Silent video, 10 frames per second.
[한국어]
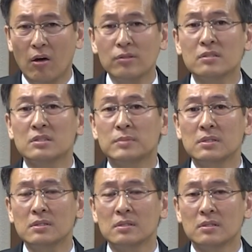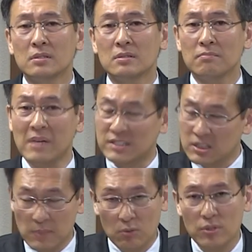헌금을
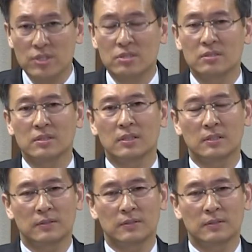말씀하고 계시는 거예요?